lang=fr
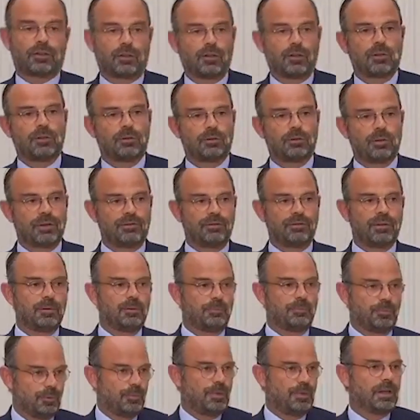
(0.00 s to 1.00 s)
acteurs de la
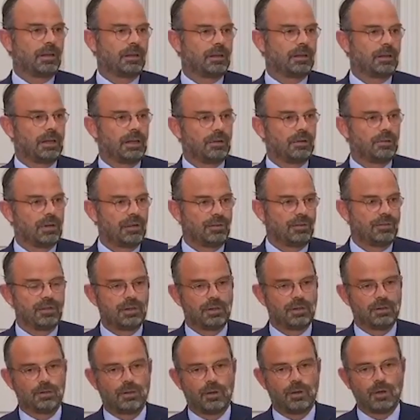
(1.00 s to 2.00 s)
vie publique et de la
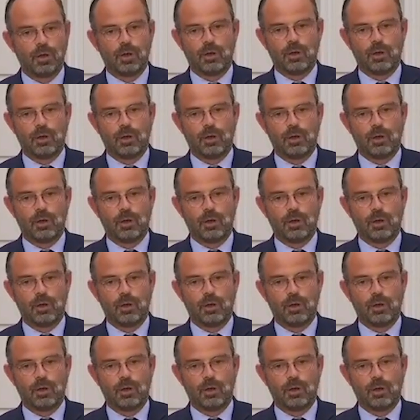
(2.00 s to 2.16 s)
vie